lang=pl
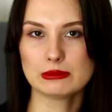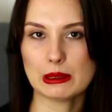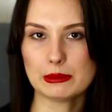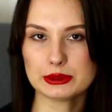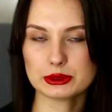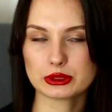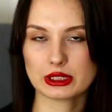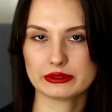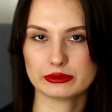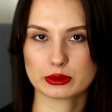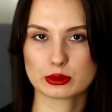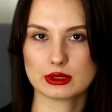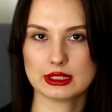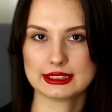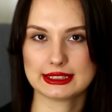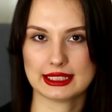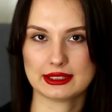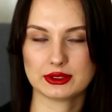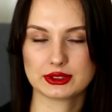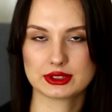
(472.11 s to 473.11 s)
Mamy tutaj w
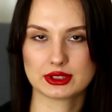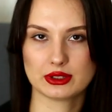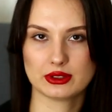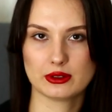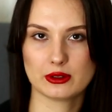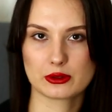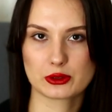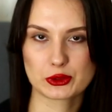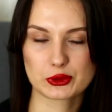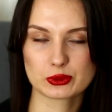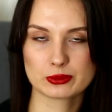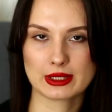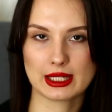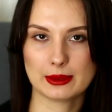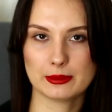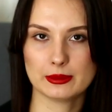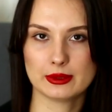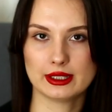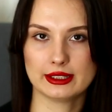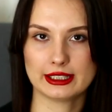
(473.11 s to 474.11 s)
ogóle z tego, co
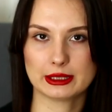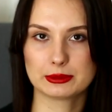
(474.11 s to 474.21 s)
rozumiem,